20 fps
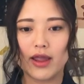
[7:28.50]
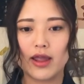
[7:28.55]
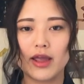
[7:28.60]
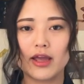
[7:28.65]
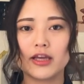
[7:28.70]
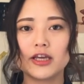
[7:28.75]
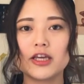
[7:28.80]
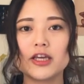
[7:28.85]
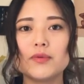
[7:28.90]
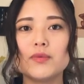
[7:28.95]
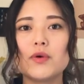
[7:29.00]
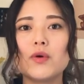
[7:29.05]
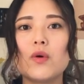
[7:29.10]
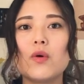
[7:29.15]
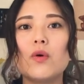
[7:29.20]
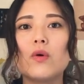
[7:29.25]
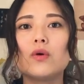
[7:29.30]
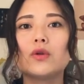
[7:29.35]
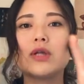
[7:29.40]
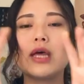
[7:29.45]
疫
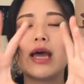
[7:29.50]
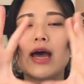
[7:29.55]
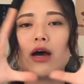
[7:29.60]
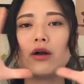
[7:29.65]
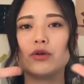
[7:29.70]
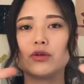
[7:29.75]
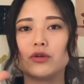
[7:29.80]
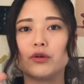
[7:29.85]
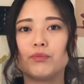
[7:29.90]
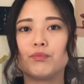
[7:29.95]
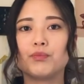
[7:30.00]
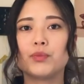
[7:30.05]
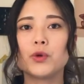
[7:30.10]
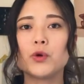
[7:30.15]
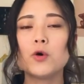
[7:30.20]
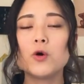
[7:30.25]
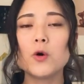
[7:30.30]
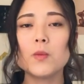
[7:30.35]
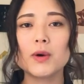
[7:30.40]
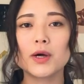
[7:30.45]
病である
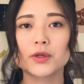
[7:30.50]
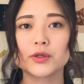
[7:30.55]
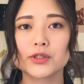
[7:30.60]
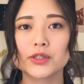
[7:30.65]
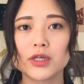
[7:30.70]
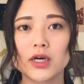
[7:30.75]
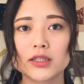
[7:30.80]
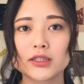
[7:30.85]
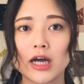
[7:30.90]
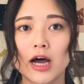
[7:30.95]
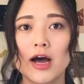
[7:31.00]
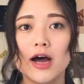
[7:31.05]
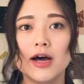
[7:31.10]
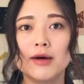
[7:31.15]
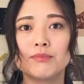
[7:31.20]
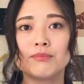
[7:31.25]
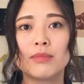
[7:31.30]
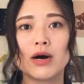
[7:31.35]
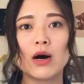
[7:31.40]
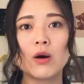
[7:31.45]
病魔の姿
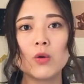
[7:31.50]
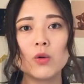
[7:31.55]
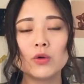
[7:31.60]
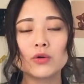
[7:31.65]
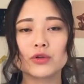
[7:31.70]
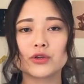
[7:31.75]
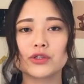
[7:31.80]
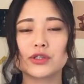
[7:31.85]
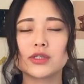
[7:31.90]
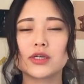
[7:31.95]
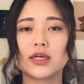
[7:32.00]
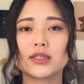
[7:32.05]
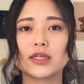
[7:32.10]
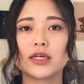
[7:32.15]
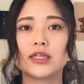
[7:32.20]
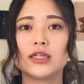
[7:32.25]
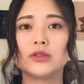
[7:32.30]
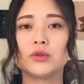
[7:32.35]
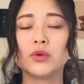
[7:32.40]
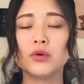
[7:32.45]
魔王の姿
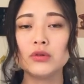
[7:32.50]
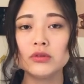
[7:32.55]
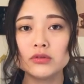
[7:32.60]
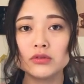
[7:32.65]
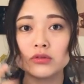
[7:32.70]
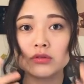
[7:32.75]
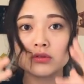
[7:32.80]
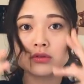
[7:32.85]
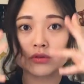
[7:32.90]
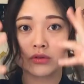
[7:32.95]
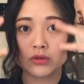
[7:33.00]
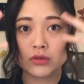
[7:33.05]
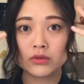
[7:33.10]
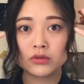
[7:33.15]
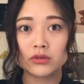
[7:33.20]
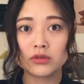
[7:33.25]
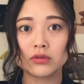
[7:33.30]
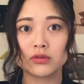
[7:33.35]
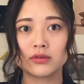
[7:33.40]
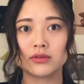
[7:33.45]
にどんどんど
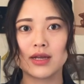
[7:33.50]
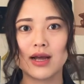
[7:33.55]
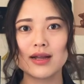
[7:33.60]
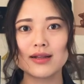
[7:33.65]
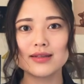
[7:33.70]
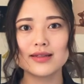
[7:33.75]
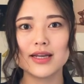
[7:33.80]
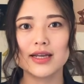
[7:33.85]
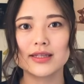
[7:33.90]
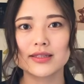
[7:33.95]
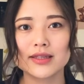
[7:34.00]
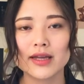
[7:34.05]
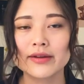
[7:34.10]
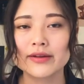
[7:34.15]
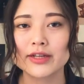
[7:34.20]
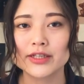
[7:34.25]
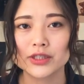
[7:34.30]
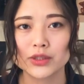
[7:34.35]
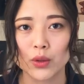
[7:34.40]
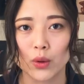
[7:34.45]
んどんなっていった
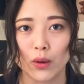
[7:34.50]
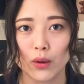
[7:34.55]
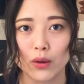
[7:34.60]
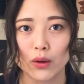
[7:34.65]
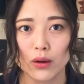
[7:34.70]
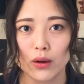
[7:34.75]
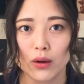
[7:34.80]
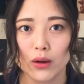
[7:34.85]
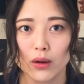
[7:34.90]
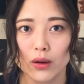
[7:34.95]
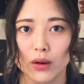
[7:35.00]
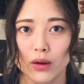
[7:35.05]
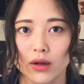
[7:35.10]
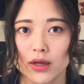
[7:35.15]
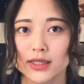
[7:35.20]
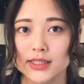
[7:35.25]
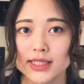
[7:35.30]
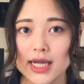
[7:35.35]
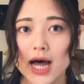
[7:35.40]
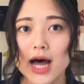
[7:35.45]
んですよ
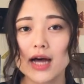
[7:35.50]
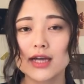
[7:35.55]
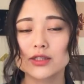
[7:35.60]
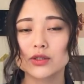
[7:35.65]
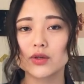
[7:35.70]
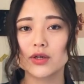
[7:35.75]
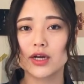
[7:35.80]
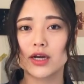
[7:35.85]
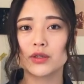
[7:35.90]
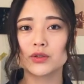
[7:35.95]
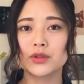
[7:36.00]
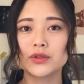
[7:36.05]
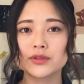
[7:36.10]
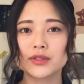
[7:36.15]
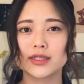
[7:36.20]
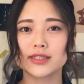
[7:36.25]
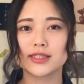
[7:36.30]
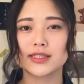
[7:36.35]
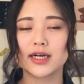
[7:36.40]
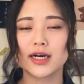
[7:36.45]
さあそれがどん
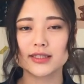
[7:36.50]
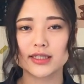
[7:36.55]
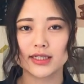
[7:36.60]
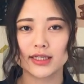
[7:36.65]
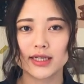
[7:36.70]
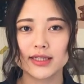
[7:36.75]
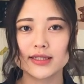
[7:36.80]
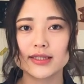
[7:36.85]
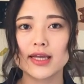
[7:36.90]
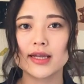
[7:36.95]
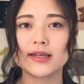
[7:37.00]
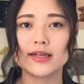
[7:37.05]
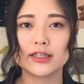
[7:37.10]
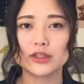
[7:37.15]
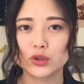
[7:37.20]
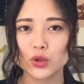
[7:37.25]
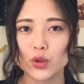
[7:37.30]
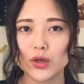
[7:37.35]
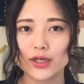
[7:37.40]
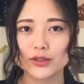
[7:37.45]
な姿だったんで
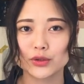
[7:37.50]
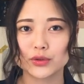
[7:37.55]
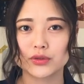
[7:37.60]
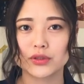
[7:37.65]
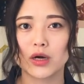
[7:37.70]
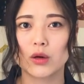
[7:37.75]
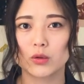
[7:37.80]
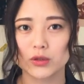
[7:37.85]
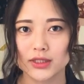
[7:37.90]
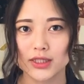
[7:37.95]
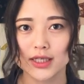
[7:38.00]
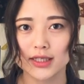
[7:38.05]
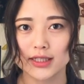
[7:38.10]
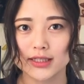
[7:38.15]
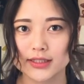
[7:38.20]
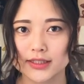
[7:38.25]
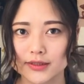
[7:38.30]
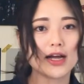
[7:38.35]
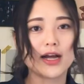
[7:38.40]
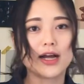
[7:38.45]
しょうかというのがこちら
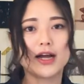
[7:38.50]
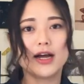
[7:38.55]
です